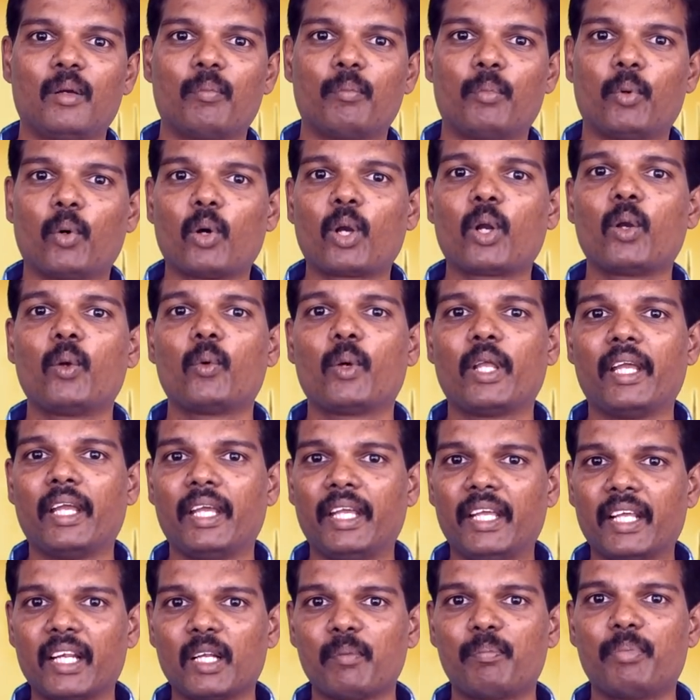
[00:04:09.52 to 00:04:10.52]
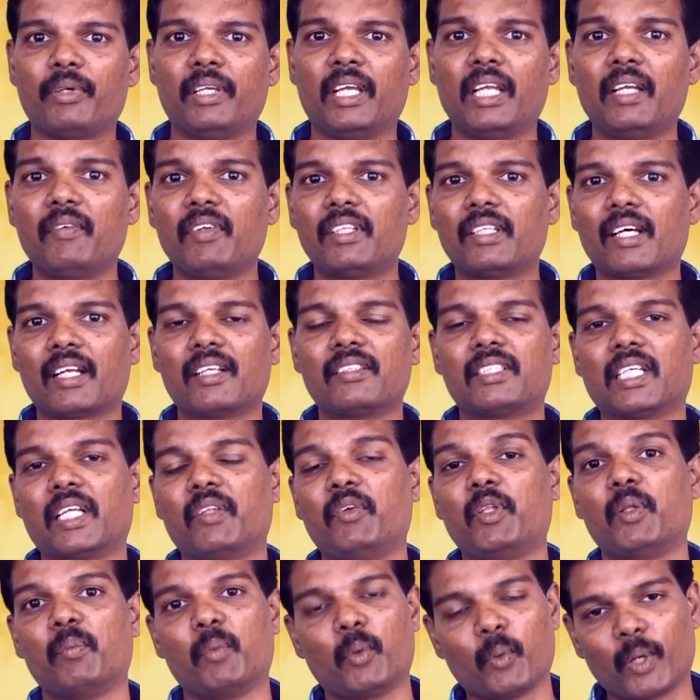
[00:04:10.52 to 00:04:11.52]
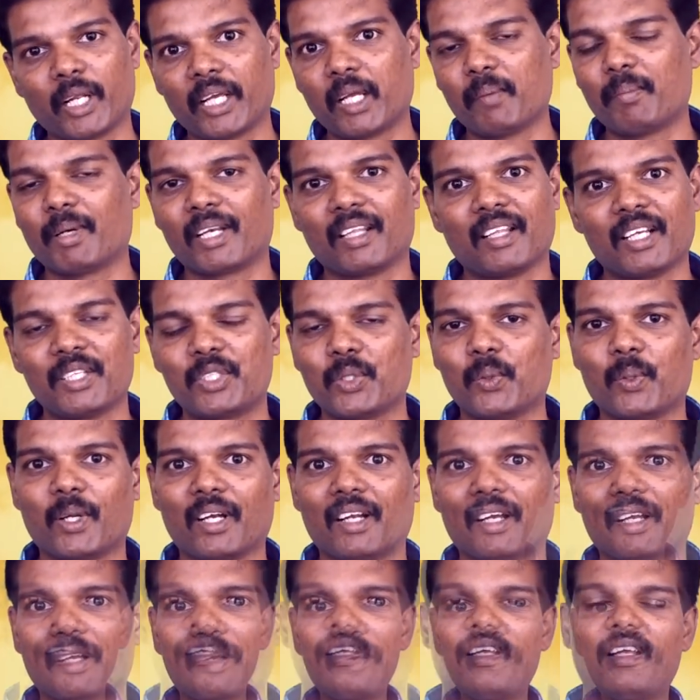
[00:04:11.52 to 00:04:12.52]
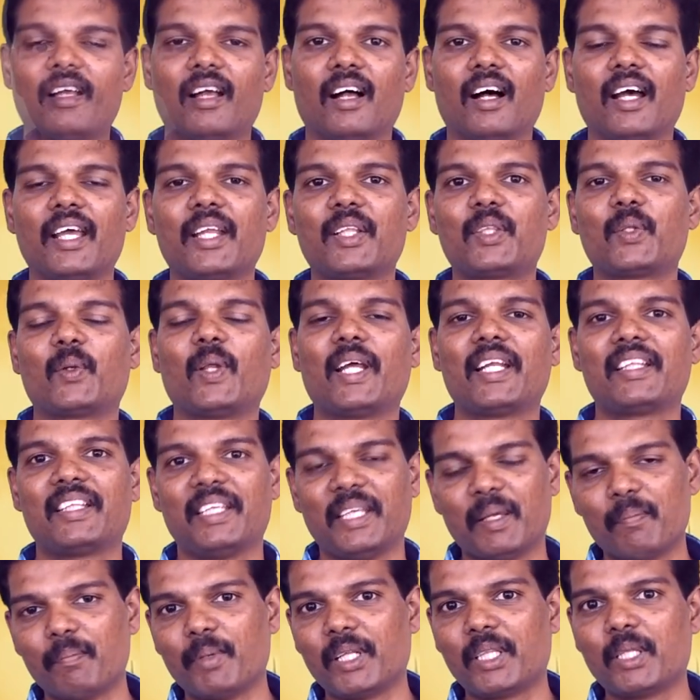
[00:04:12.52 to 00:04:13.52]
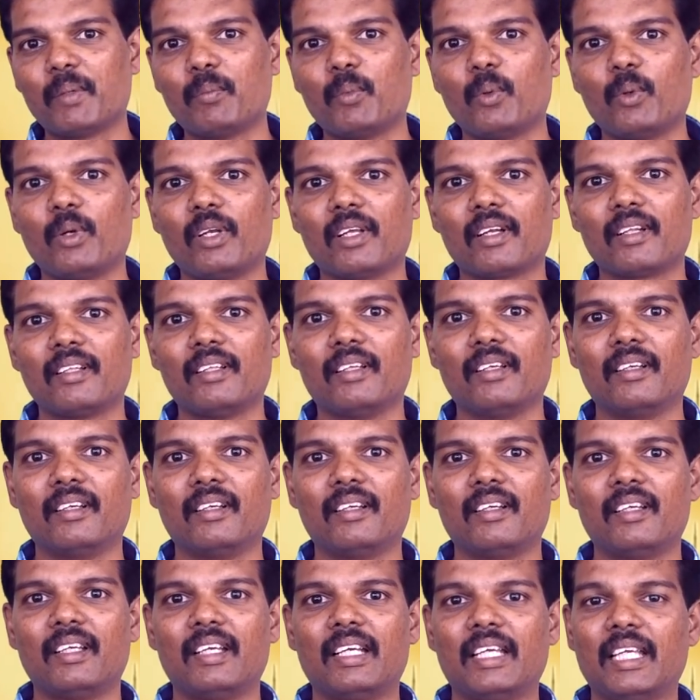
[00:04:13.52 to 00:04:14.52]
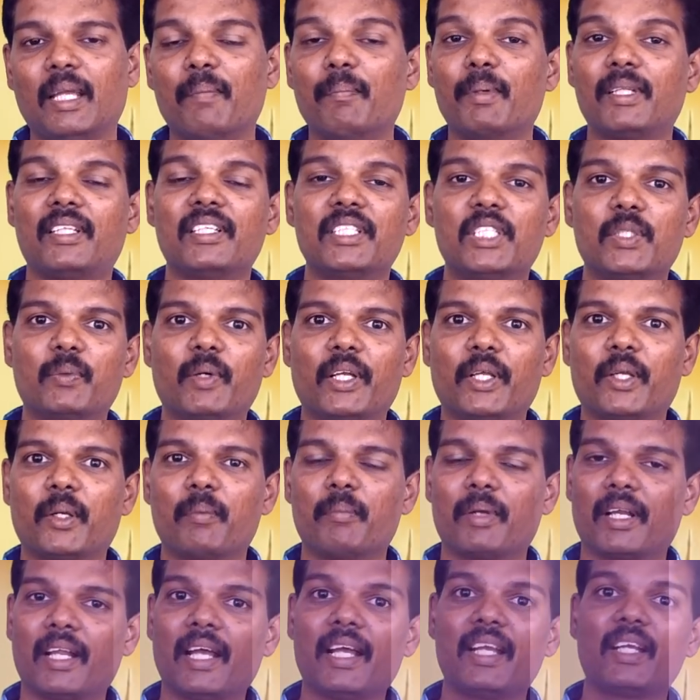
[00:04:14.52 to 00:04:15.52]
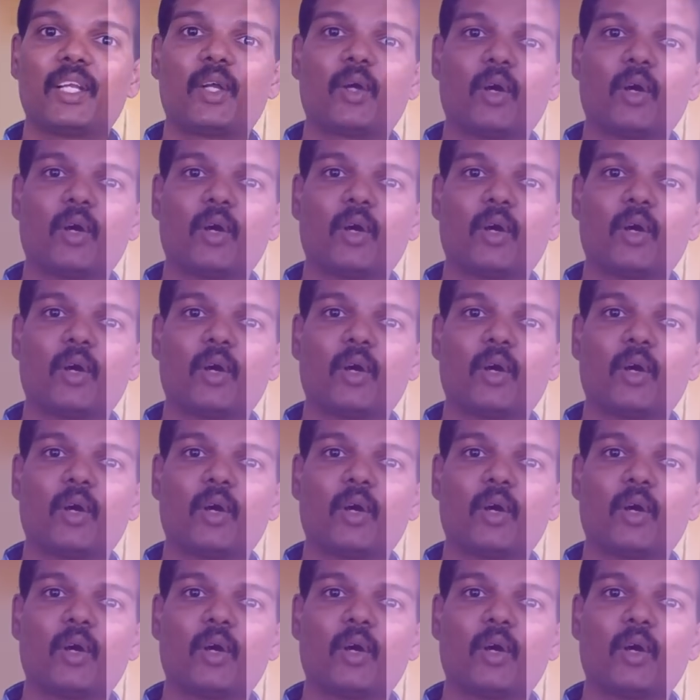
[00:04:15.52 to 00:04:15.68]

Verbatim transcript: போர்களுடைய இறப்பு எழுபத்தாறு சதவீதம் குறைக்கப்பட்டதா சொல்றாங்க ஆயிரத்தி தொள்ளாயிரத்தி எண்பத்தி மூணுல இருந்து எண்பத்தஞ்சு வரைக்கும் ரேண்ட்